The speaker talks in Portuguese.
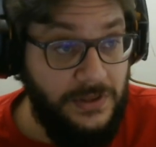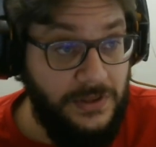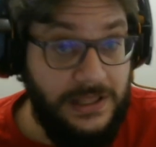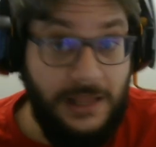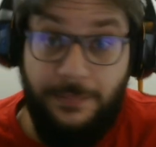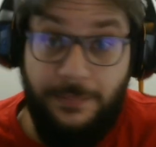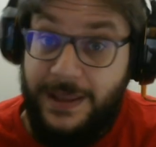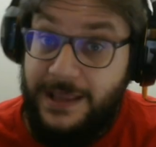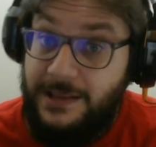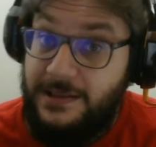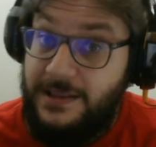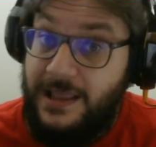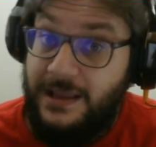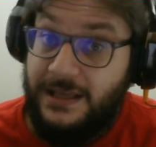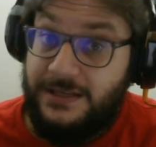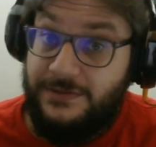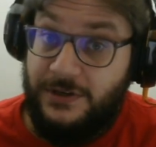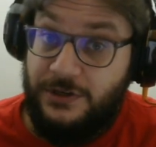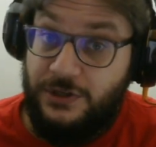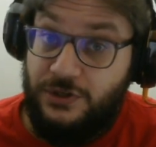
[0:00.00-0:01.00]
Também tem
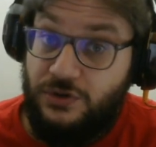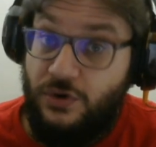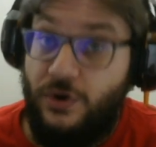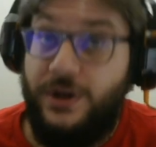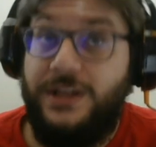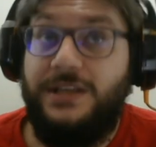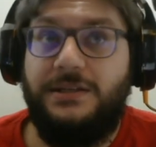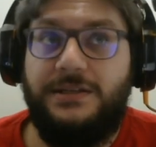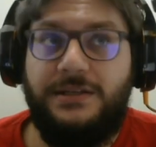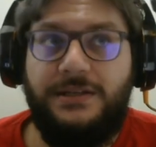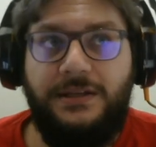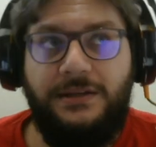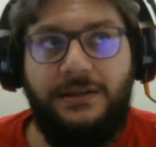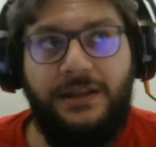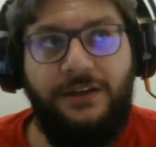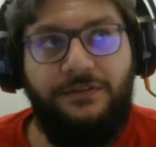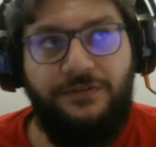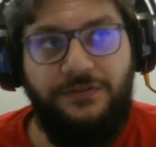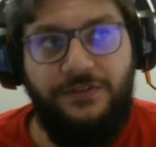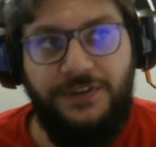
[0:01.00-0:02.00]
as facções que
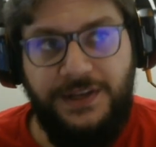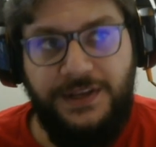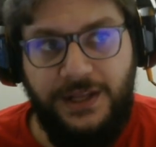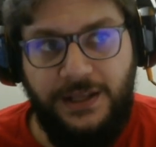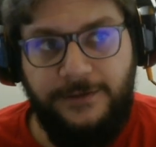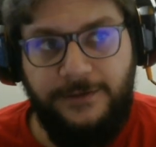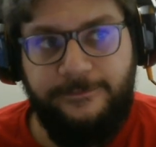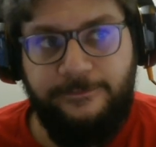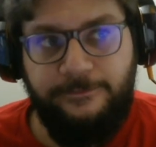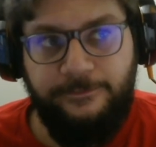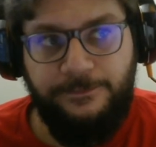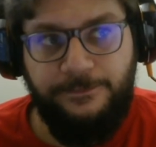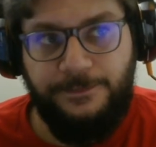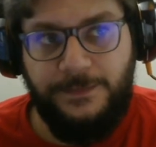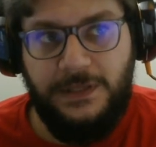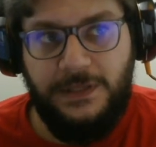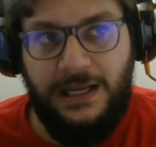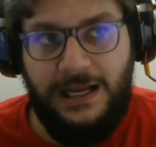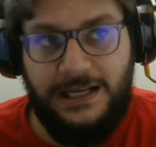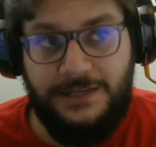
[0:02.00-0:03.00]
definem
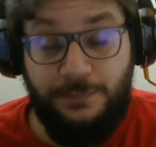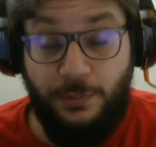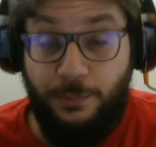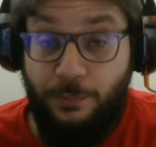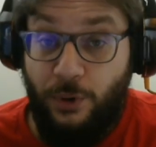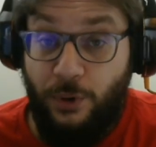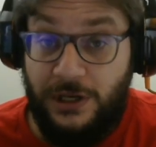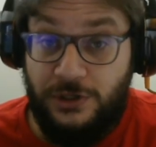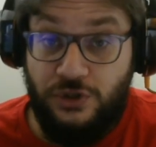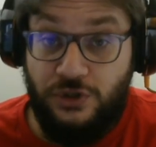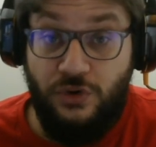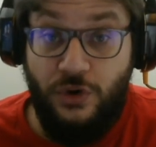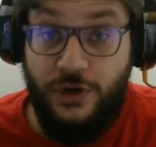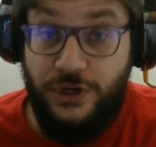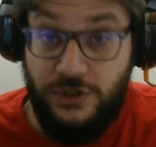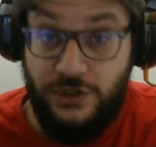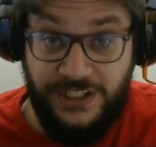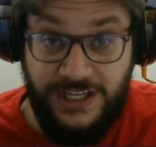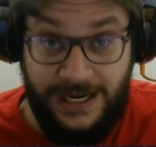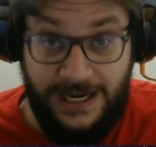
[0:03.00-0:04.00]
as
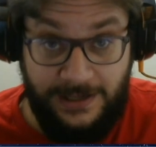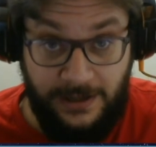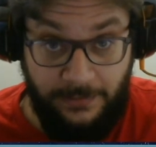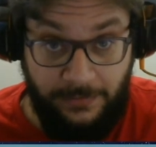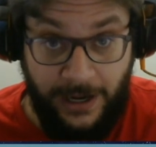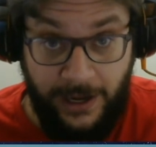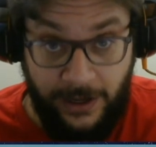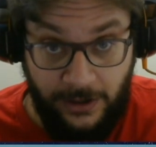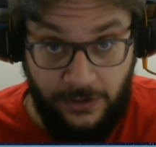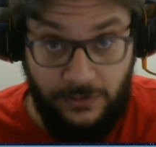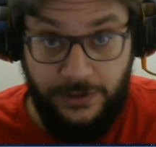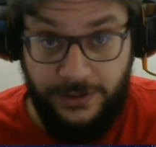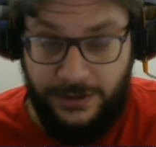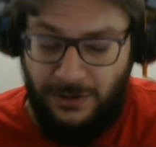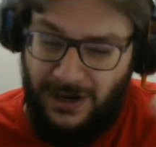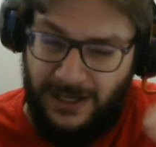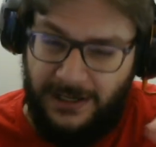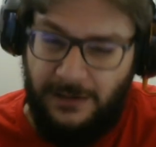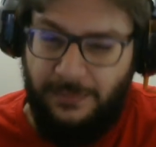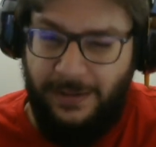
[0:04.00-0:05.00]
populações de cada bairro. Então
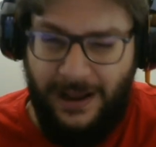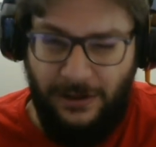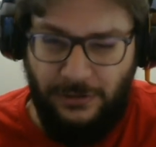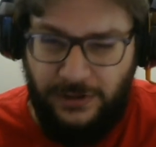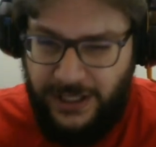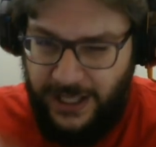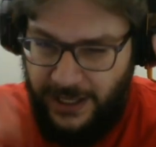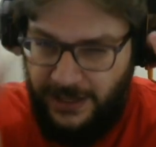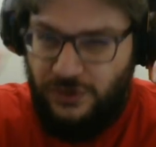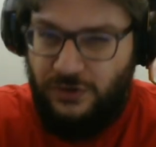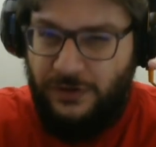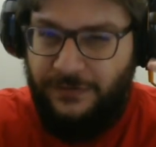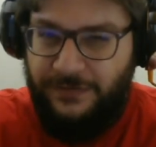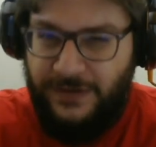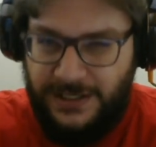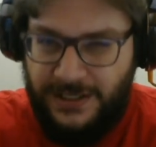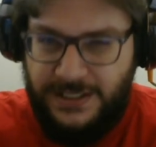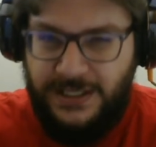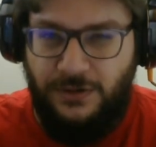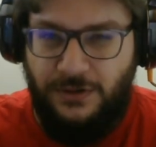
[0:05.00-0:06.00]
cada bairro tem a sua
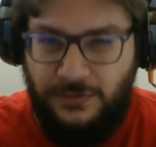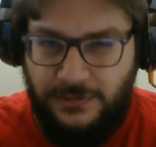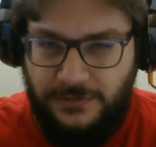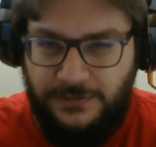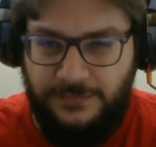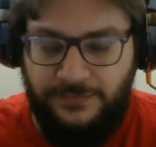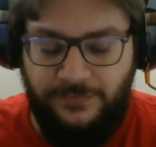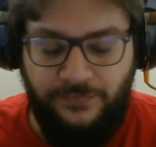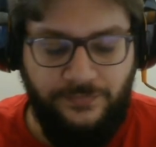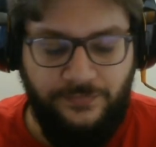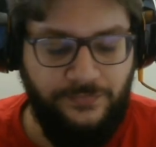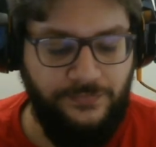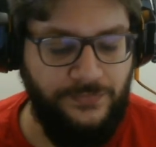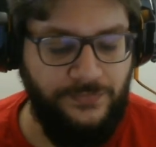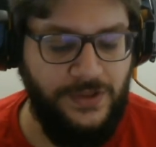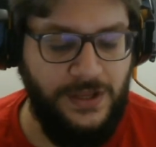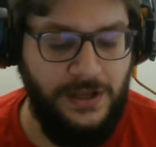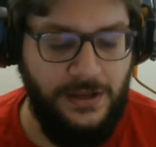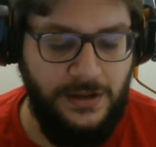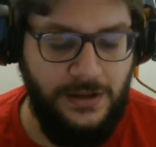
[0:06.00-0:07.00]
facção.
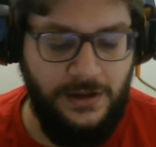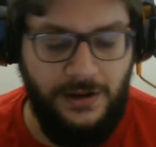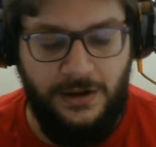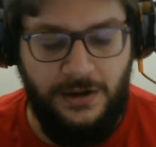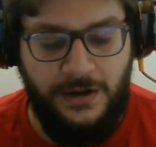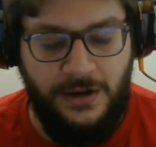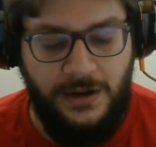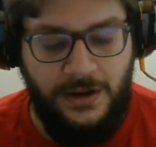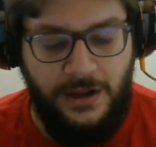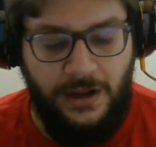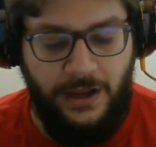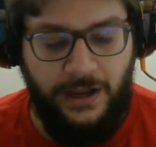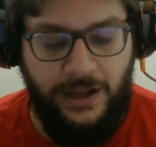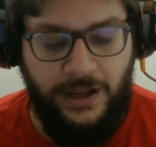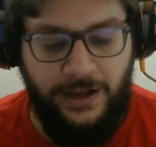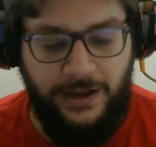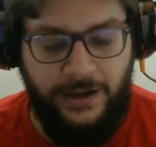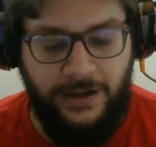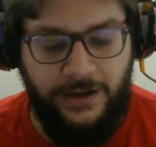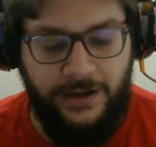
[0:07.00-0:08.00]

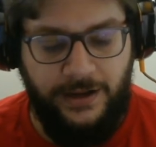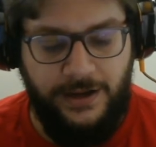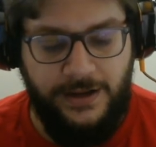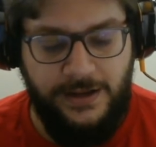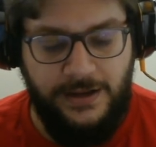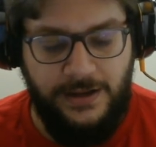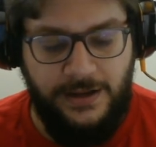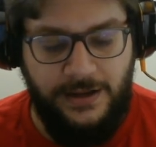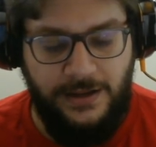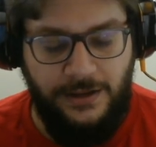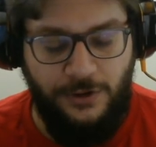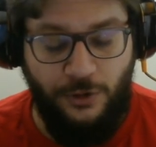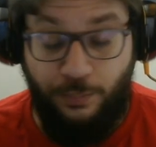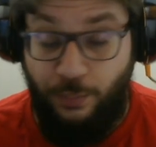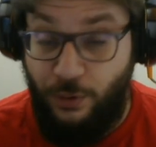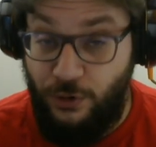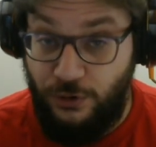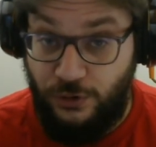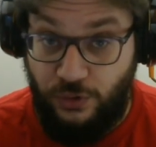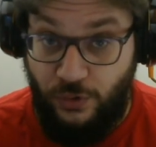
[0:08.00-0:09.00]
É, e o
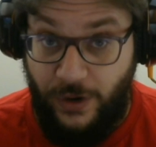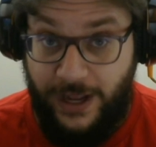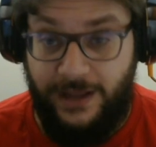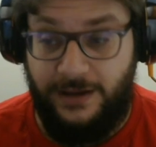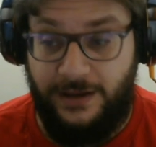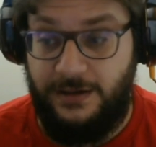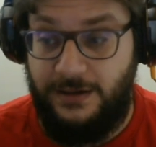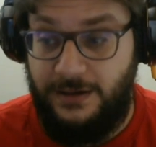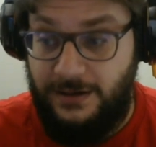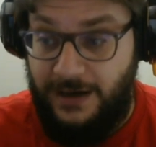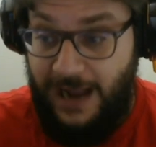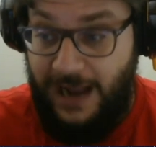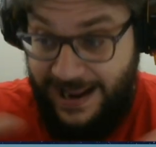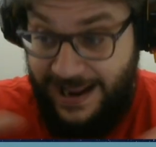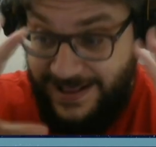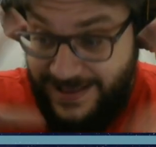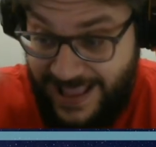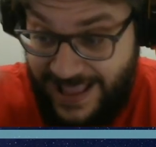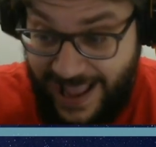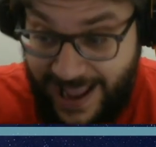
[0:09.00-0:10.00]
ponto é, a
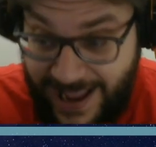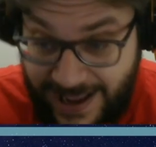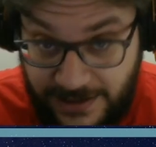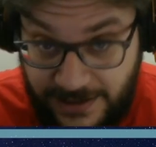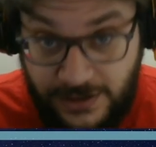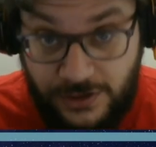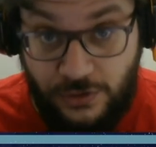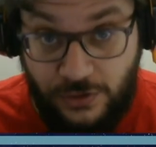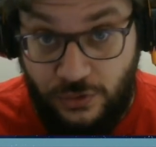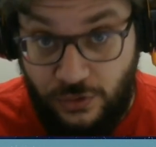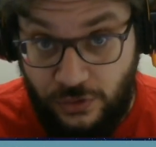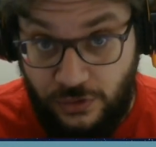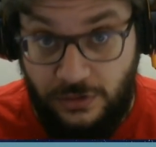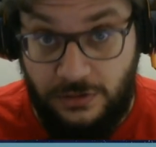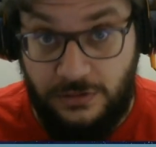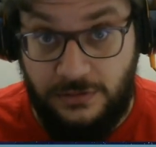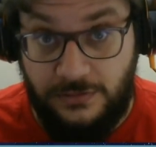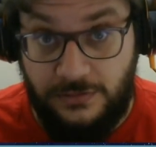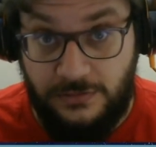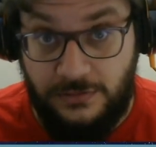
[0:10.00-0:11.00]
ideia disso tudo
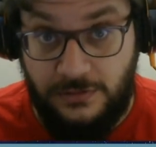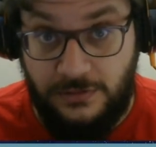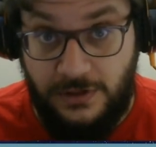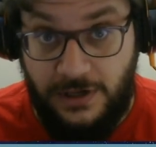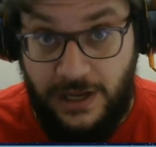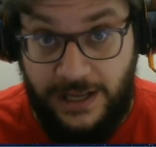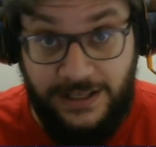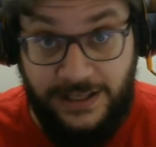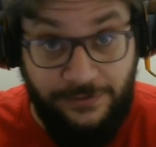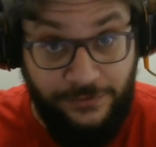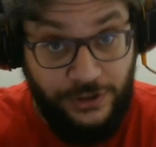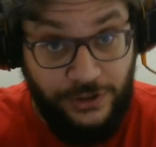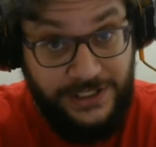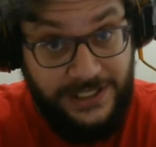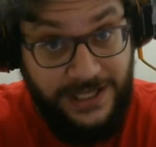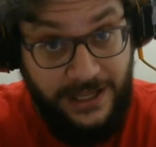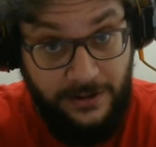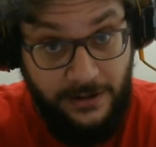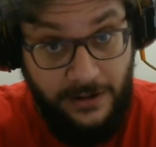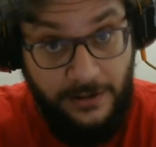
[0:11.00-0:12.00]
é que
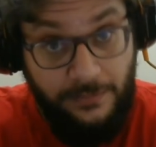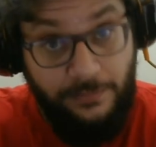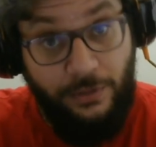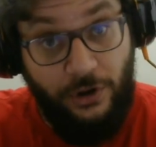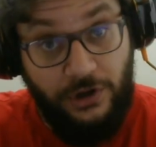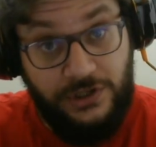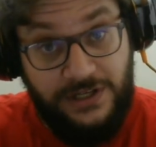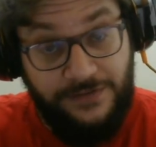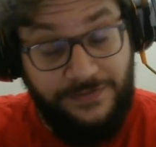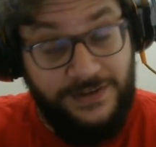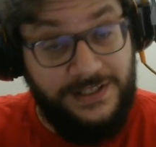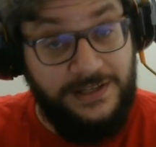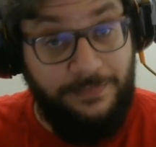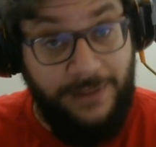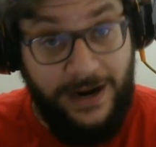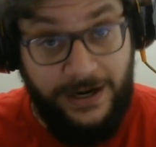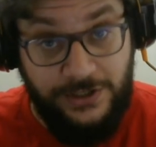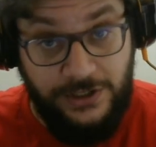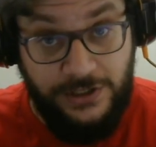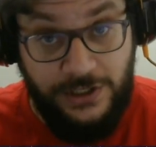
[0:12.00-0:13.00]
você possa fazer
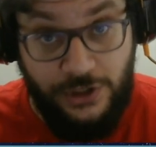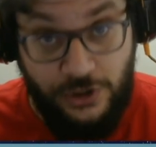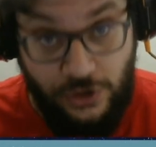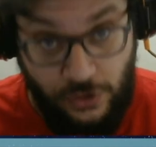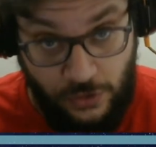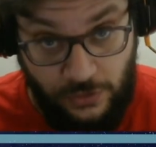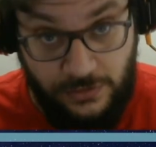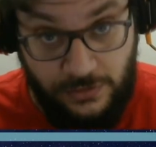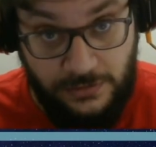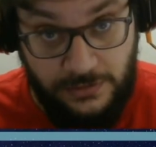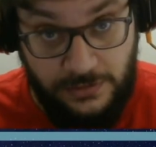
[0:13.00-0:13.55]
parte desse jogo.